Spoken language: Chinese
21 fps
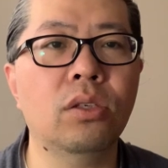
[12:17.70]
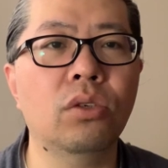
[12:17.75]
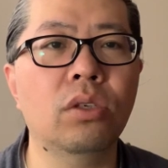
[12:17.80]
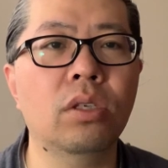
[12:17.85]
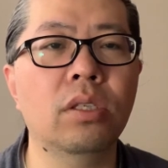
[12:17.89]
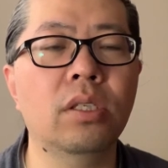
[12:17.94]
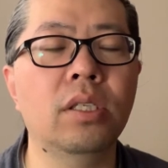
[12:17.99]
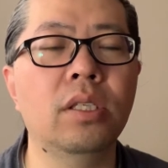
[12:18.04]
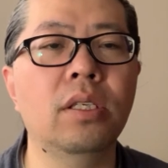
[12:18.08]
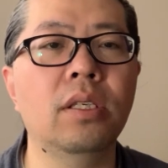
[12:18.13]

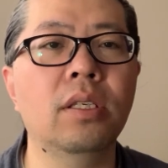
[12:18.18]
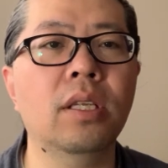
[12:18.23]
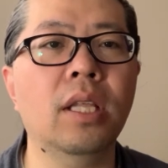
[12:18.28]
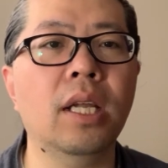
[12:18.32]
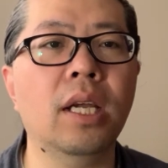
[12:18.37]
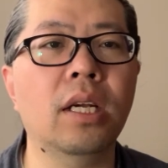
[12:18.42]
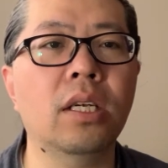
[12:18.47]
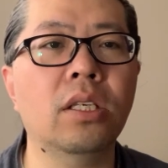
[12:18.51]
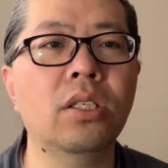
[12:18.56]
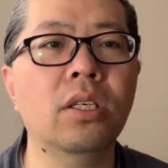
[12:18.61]
席子
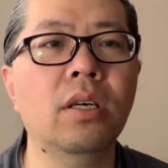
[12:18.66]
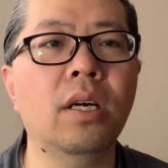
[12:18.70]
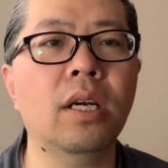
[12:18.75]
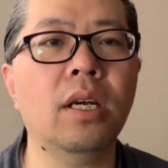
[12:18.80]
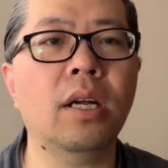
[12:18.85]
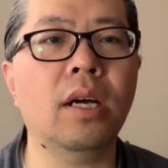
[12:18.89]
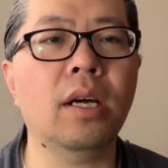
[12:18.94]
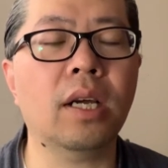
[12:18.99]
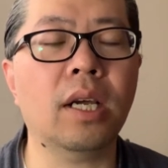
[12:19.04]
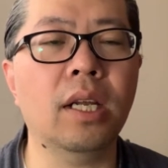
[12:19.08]
呀，遮
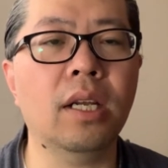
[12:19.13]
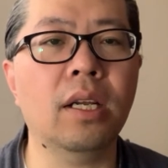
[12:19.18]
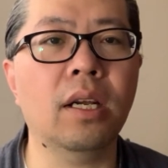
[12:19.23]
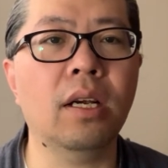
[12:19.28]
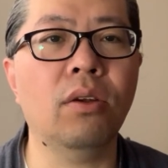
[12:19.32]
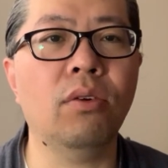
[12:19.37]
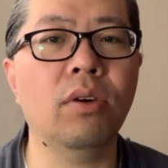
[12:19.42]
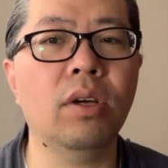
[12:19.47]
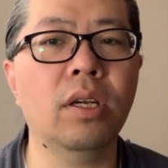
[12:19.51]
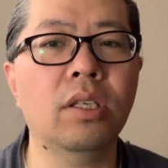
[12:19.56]
上给这个
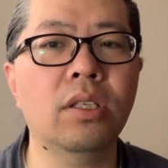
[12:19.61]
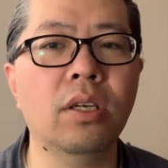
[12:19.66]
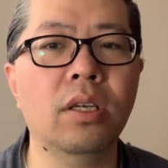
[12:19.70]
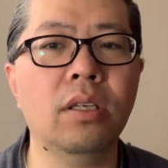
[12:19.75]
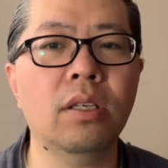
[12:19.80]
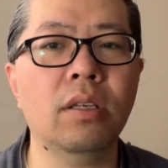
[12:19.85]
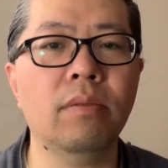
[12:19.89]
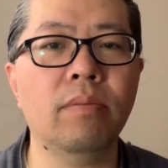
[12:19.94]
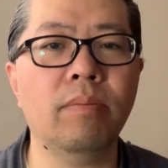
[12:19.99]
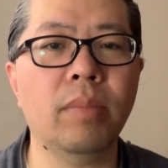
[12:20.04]
龙
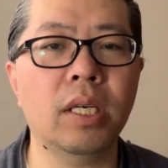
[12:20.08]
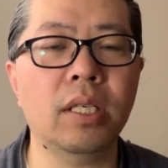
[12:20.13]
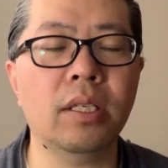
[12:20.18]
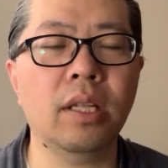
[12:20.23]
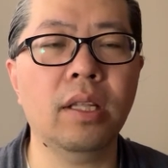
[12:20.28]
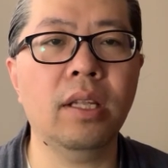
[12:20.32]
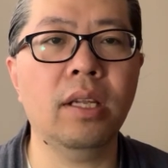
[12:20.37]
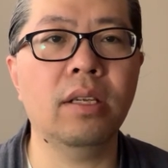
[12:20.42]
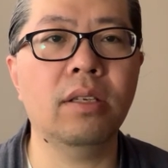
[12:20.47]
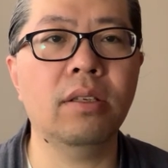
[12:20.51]
遮，把
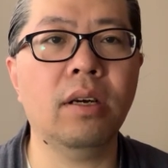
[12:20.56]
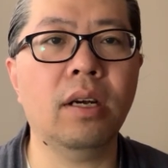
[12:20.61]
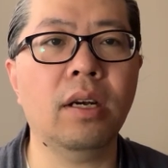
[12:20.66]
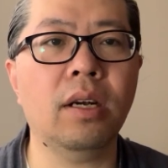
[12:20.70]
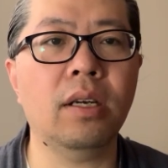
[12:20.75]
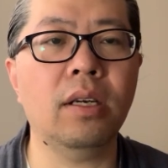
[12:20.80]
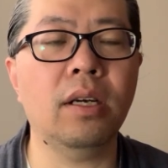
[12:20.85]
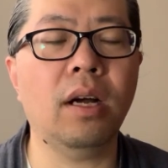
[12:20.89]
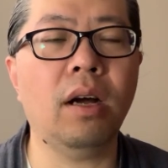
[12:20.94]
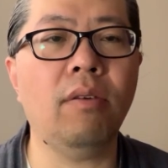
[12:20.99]
身体遮
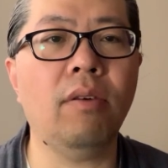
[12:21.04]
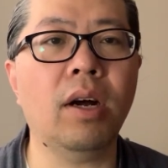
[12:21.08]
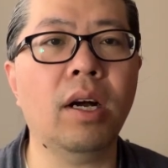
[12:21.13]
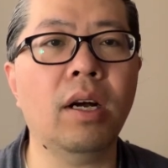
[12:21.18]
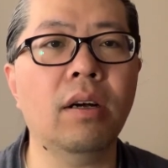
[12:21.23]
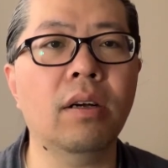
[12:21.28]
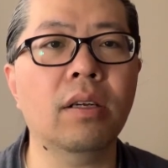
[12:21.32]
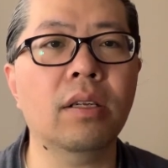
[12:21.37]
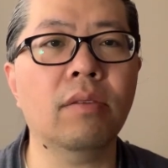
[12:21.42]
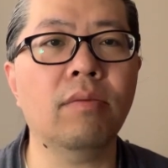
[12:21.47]
上，然后
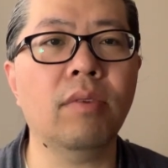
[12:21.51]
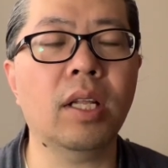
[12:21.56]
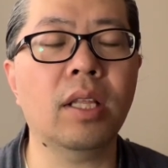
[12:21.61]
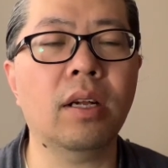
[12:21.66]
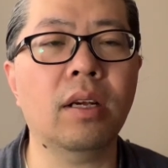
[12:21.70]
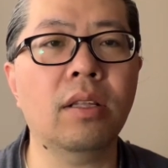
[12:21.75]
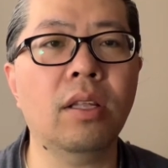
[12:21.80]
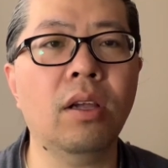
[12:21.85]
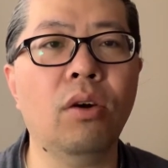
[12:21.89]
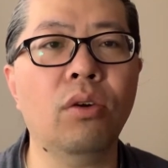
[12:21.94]
往往那
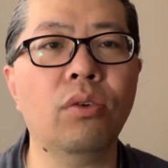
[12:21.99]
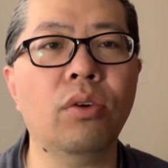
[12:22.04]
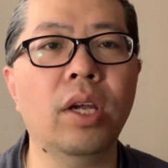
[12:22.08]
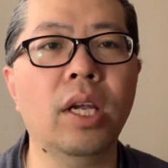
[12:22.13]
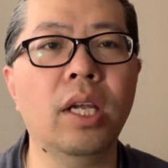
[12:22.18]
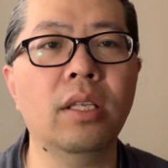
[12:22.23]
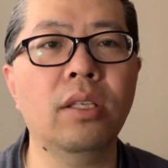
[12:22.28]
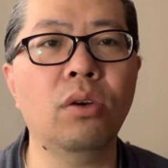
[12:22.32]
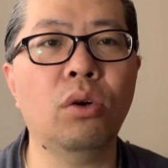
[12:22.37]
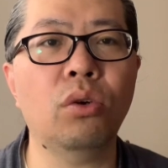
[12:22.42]
儿挑
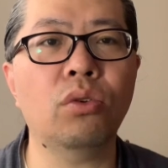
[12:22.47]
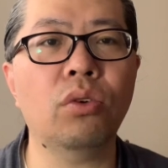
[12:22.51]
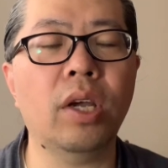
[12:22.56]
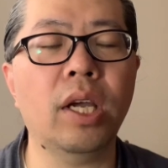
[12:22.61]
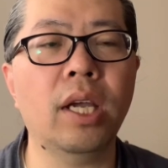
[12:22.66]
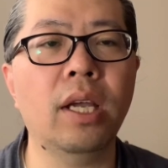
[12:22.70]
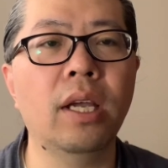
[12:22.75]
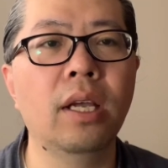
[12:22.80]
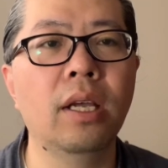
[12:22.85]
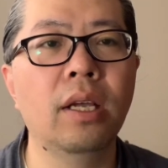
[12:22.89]
水浇水，
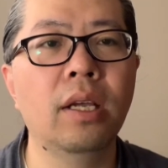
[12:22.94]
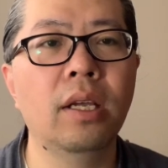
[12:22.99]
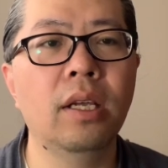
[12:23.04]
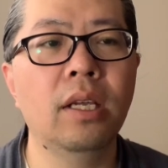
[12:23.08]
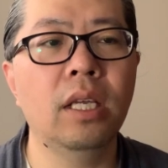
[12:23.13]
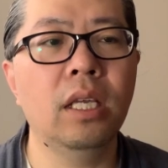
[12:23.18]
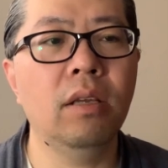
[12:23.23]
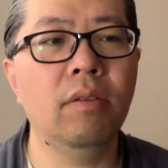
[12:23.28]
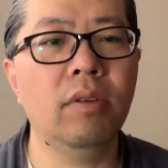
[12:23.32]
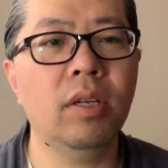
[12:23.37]

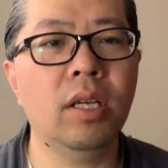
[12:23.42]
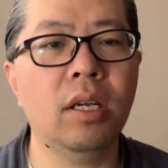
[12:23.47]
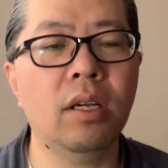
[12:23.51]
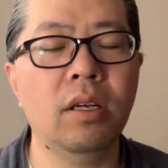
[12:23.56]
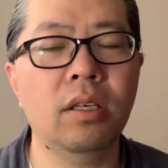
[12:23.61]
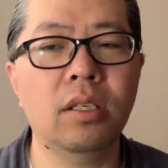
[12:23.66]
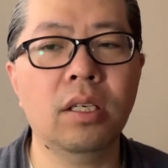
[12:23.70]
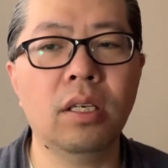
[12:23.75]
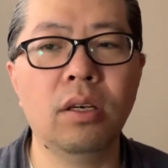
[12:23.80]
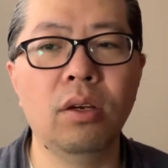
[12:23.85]
因为这个
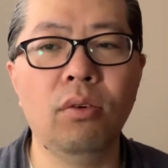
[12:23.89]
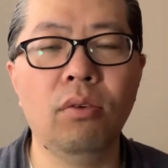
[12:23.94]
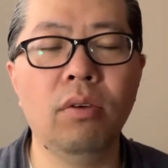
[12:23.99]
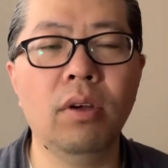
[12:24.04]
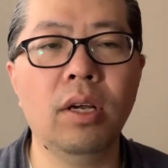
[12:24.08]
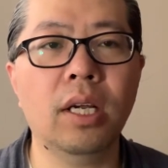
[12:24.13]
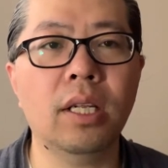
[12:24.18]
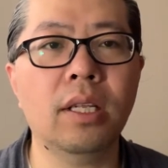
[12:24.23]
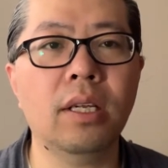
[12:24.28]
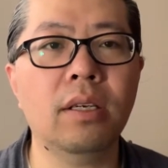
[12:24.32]
这个龙
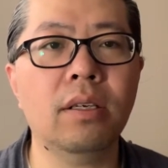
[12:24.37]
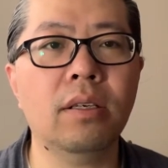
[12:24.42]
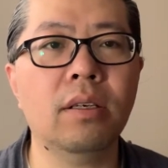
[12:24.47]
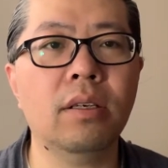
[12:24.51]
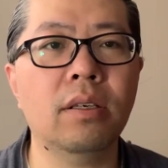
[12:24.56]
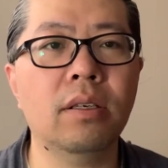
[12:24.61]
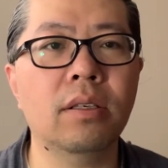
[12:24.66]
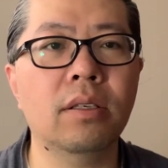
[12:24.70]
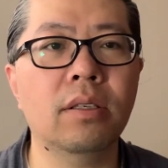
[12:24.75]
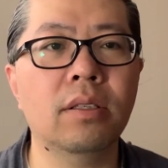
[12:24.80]
啊，它
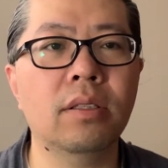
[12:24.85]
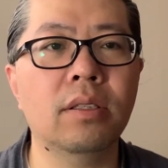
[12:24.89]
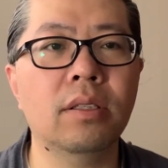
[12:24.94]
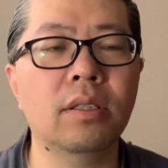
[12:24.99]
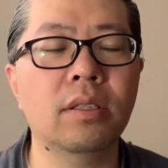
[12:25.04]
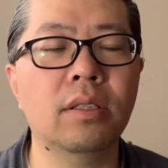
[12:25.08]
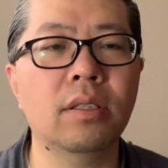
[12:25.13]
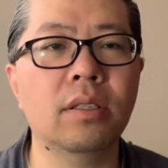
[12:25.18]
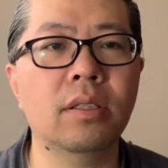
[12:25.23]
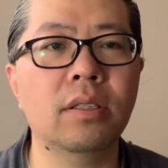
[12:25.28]
是
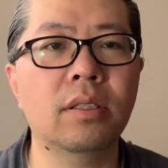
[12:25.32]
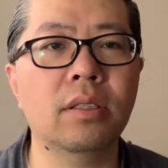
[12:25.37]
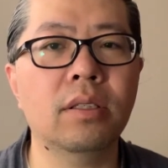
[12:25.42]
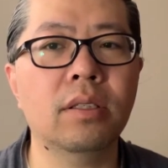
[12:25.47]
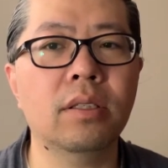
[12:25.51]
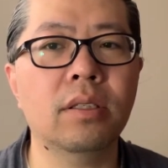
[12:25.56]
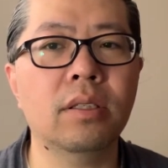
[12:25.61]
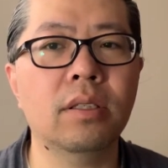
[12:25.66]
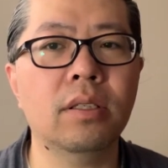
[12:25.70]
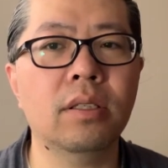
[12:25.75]

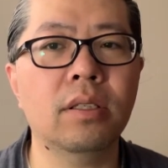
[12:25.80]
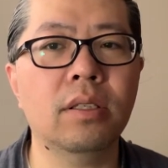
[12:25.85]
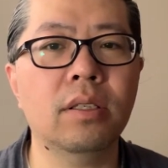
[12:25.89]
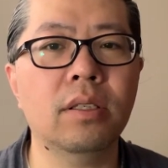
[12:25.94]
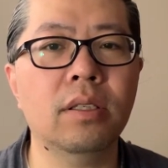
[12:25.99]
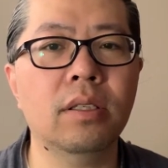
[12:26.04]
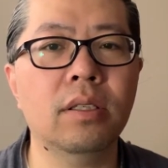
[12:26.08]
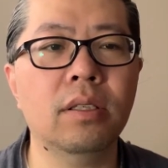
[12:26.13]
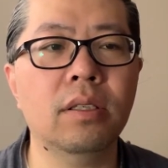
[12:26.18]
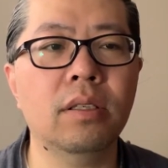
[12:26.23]
呃
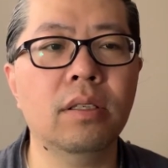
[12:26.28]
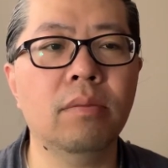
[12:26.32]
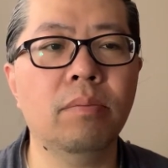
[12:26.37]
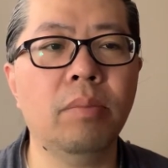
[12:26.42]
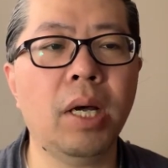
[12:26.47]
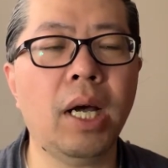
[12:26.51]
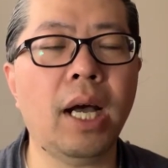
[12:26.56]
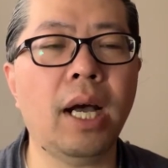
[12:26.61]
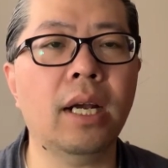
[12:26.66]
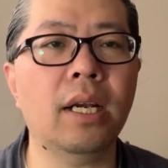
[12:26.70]

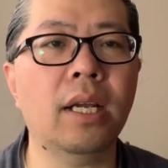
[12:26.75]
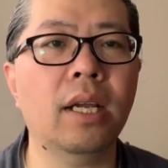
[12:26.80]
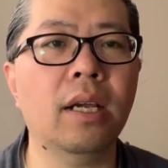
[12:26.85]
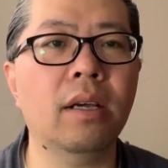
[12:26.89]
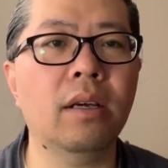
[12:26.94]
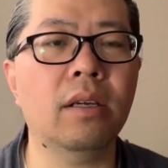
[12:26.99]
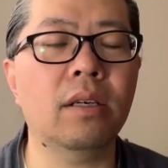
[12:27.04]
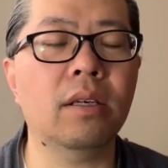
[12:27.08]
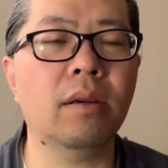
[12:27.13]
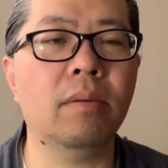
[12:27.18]
怕这
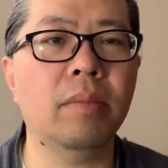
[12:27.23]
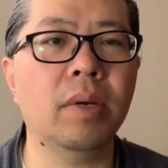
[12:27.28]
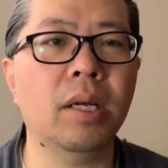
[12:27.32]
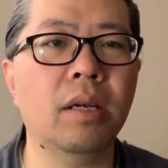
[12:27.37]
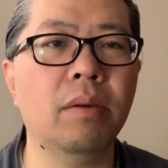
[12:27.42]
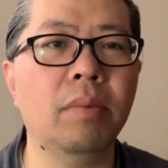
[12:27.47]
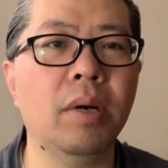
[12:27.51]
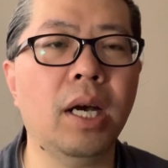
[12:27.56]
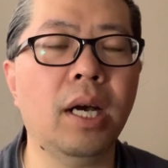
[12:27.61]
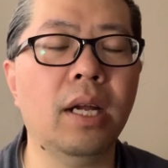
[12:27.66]
个什
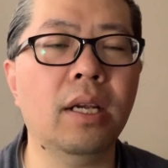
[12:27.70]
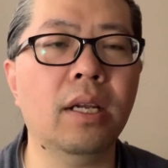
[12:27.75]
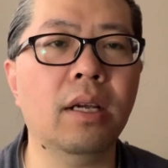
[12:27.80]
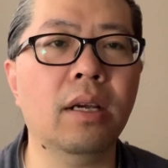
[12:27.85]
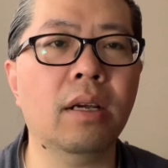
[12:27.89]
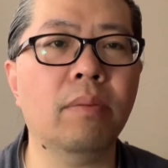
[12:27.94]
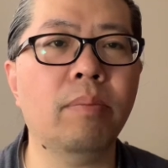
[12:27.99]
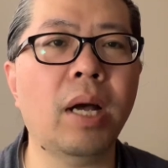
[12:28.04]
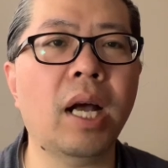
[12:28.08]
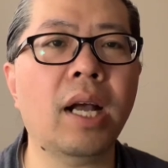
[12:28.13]
么，怕这个
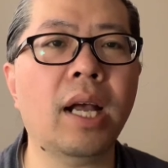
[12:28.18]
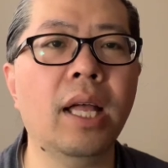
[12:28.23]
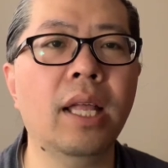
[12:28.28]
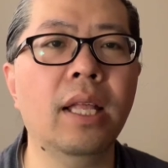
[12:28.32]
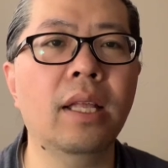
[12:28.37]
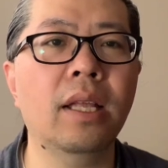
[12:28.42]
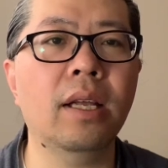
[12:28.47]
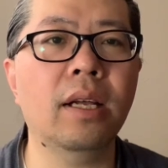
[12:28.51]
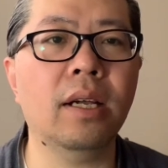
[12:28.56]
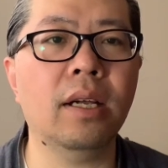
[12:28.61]
怕
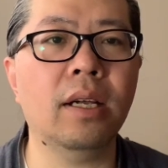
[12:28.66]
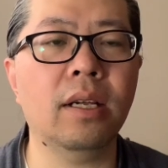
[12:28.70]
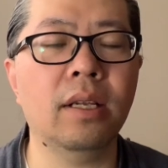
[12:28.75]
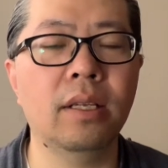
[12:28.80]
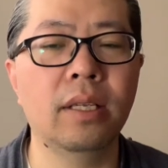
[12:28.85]
干啊。